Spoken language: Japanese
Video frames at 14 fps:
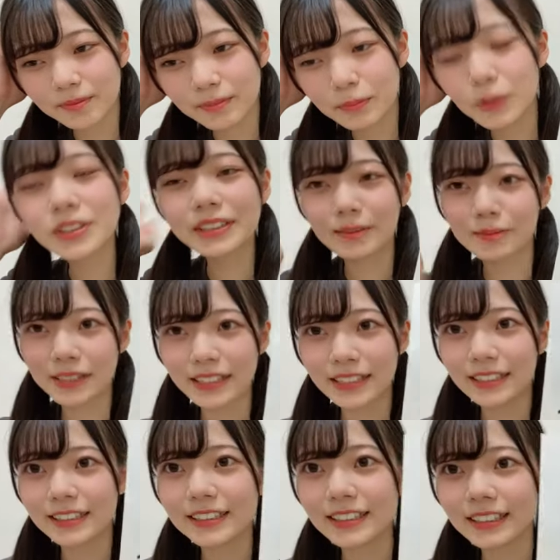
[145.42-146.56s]
僕が負け
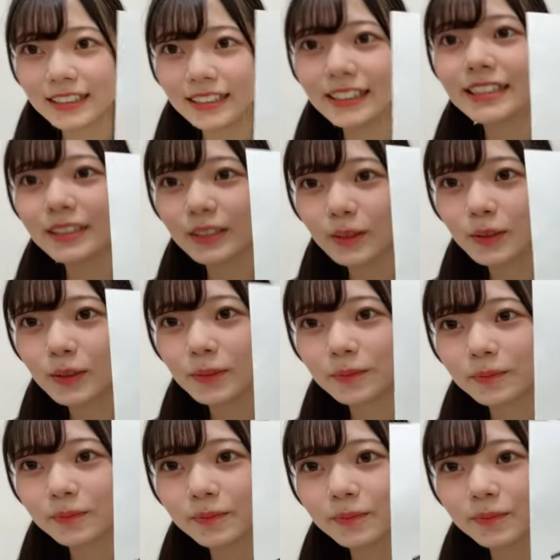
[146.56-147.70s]
た夏だったんですよ
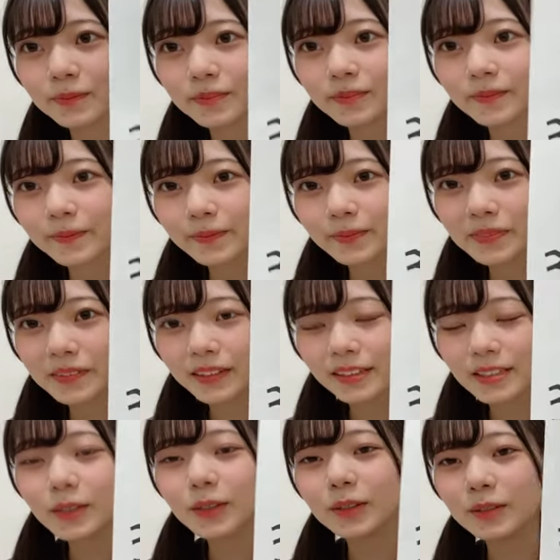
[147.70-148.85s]

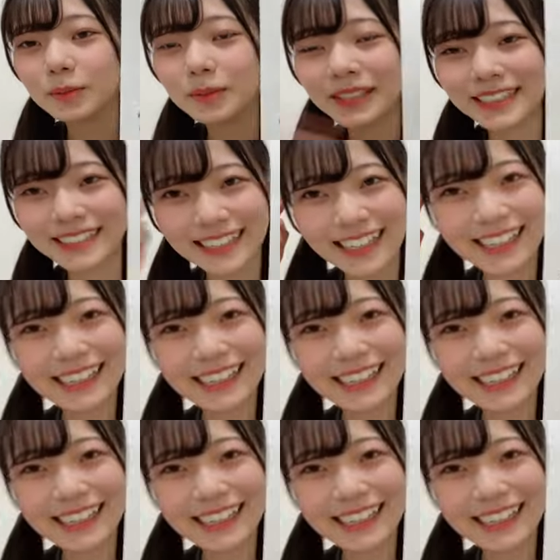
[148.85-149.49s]
そう思い出した